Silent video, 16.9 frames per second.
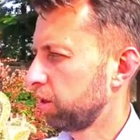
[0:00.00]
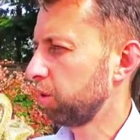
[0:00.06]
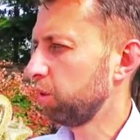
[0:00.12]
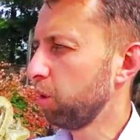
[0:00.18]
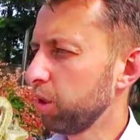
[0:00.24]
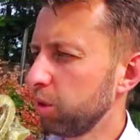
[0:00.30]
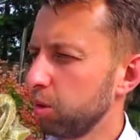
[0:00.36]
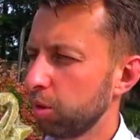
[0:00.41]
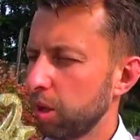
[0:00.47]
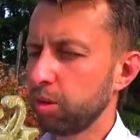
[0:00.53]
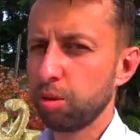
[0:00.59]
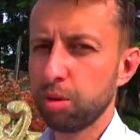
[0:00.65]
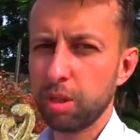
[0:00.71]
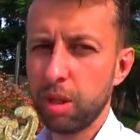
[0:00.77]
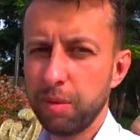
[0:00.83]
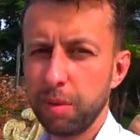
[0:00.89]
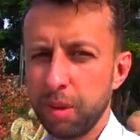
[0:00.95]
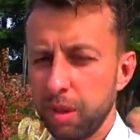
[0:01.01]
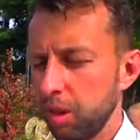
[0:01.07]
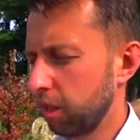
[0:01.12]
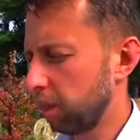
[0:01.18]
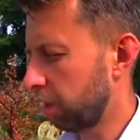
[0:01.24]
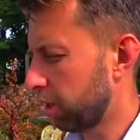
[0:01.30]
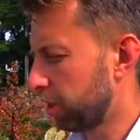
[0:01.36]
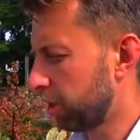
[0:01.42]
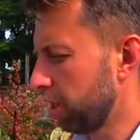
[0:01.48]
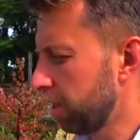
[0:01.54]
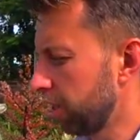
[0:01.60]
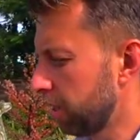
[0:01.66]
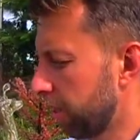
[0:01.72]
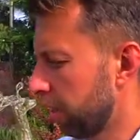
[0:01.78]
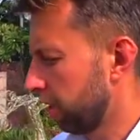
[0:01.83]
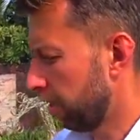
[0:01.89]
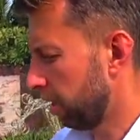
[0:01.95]
Сегодня у нас у Софии день
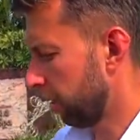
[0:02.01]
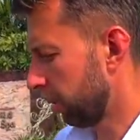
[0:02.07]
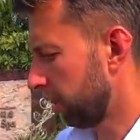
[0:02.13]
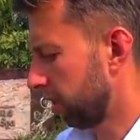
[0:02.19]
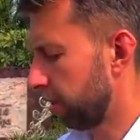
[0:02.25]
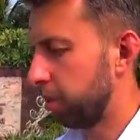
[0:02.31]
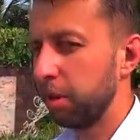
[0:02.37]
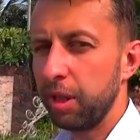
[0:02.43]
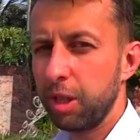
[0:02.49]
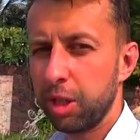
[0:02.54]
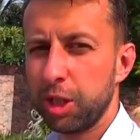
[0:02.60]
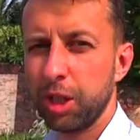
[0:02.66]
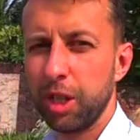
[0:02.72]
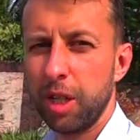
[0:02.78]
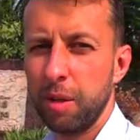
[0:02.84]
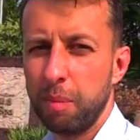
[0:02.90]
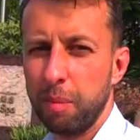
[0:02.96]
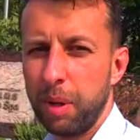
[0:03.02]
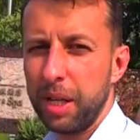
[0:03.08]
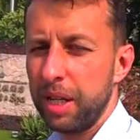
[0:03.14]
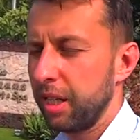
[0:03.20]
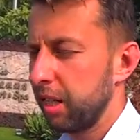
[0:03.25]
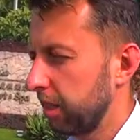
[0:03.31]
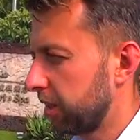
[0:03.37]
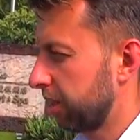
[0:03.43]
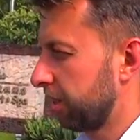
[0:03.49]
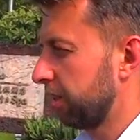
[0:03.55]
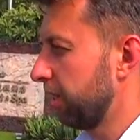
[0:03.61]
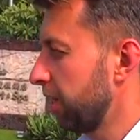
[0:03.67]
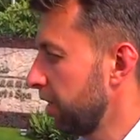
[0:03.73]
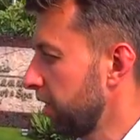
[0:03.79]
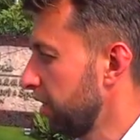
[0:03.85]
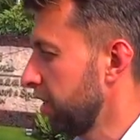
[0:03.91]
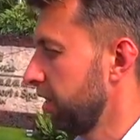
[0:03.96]
рождения, и мы решили поехать с
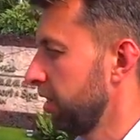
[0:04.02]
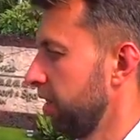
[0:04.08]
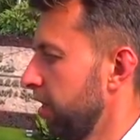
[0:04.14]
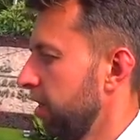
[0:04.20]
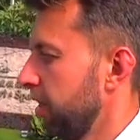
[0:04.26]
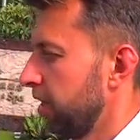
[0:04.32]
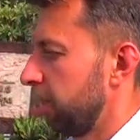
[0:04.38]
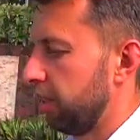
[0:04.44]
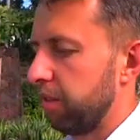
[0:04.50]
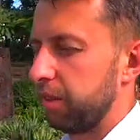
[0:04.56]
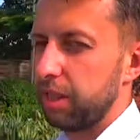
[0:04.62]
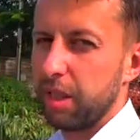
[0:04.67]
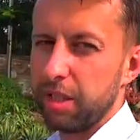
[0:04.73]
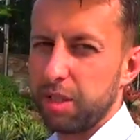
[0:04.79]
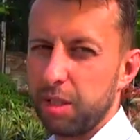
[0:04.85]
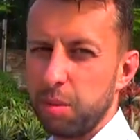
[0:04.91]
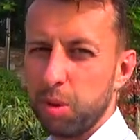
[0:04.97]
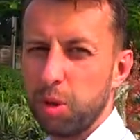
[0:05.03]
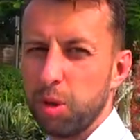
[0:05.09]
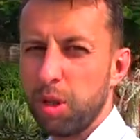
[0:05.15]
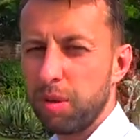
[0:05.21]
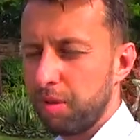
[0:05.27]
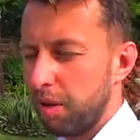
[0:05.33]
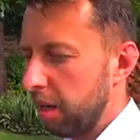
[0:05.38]
ней и всей семьей в